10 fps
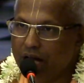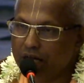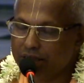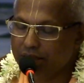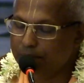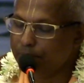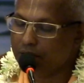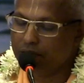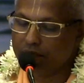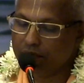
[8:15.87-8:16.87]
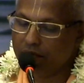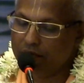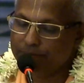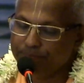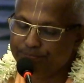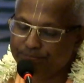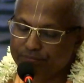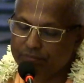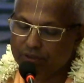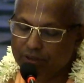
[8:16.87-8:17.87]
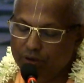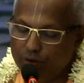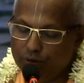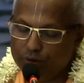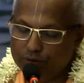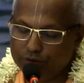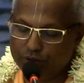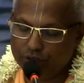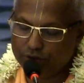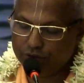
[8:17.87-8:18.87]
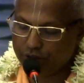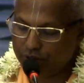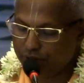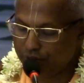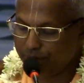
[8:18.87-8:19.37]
থাকতে পারেন না ওং তৎসৎ